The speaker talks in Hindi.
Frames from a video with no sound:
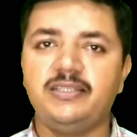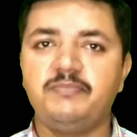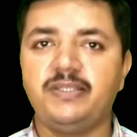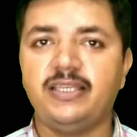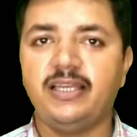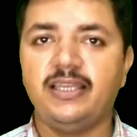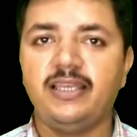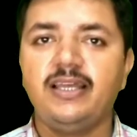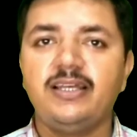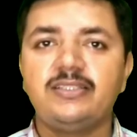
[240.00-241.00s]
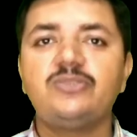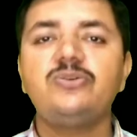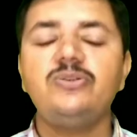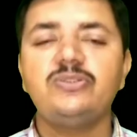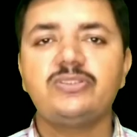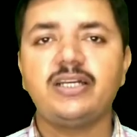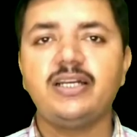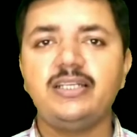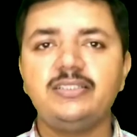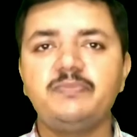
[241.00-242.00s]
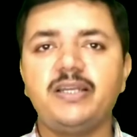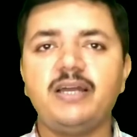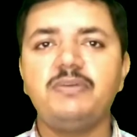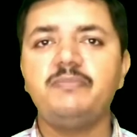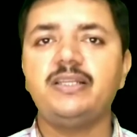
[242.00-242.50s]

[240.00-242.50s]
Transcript: अग्निपथ है तो संघर्ष बराबर